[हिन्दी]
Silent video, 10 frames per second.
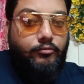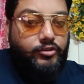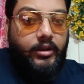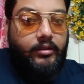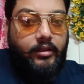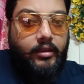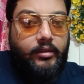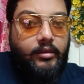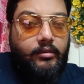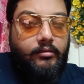मुझे लगता है
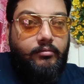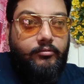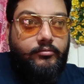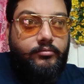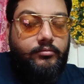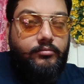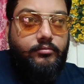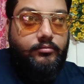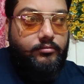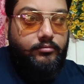कि
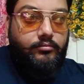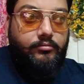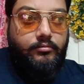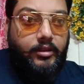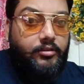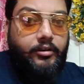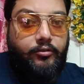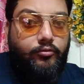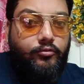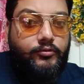मैं थ्री
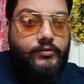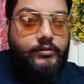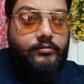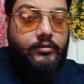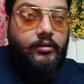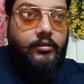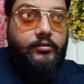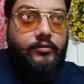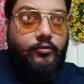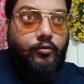टू
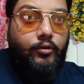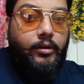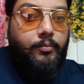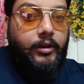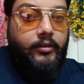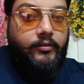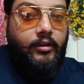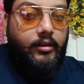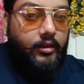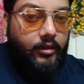को रिप्लेस
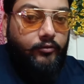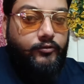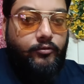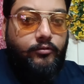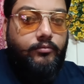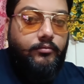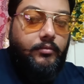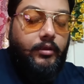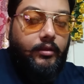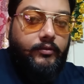करके या उसको
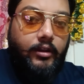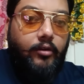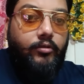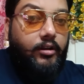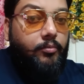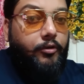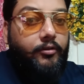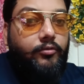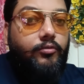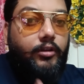सेल आउट करके
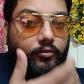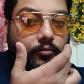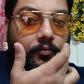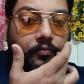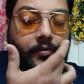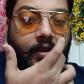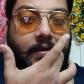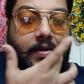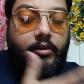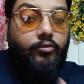पॉइंट टू टू ले लूँ
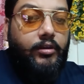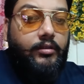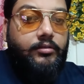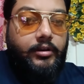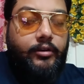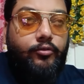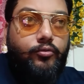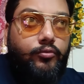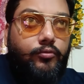क्योंकि थ्री टू